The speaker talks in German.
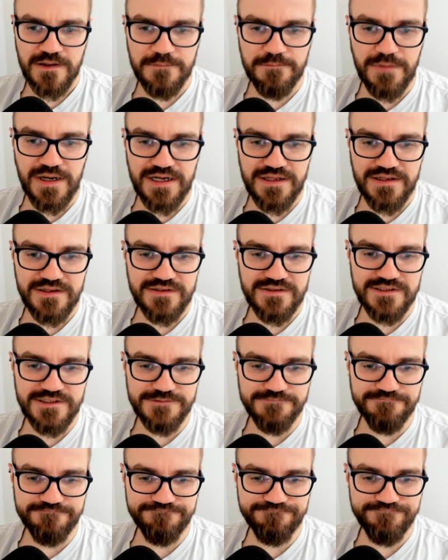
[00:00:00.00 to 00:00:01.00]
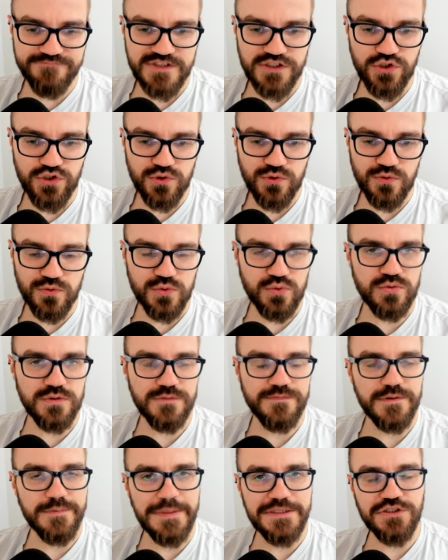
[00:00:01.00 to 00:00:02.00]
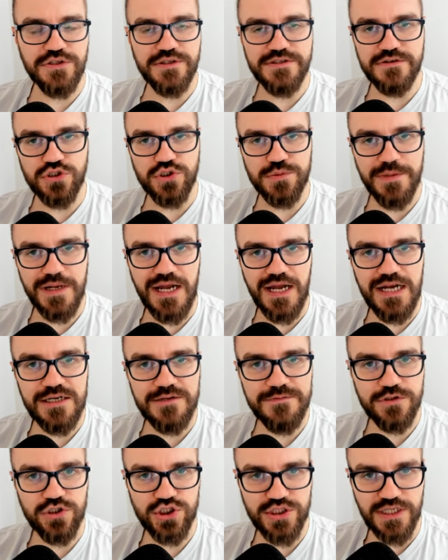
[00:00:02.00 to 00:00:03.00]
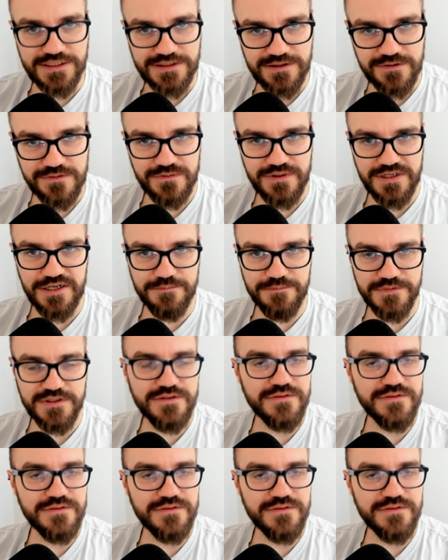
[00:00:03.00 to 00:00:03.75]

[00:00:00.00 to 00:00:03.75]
mal ähm, die Struktur von menschlicher Sprache verstanden zu haben. Ne?